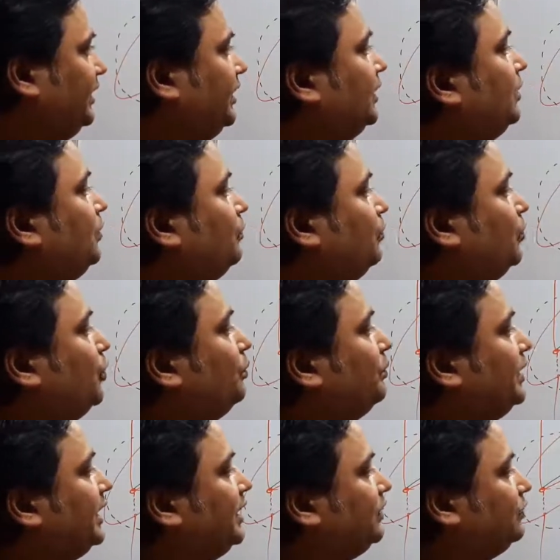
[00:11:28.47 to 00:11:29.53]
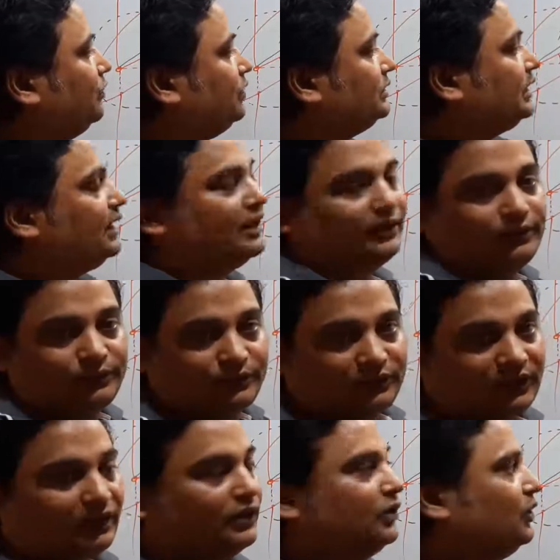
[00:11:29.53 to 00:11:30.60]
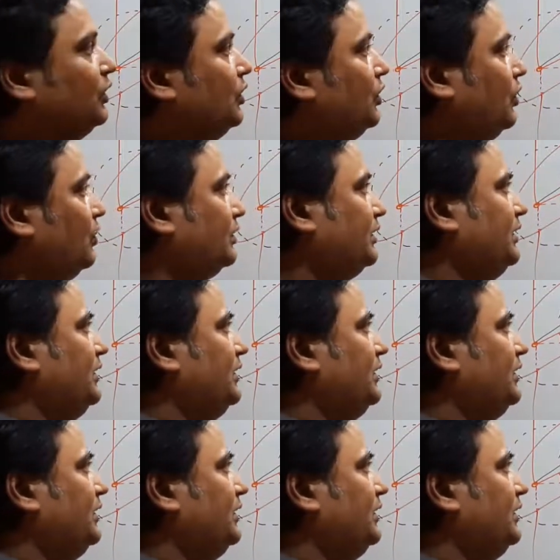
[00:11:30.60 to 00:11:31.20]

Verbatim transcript: है वो ओमेगा क्रॉस आर होता है और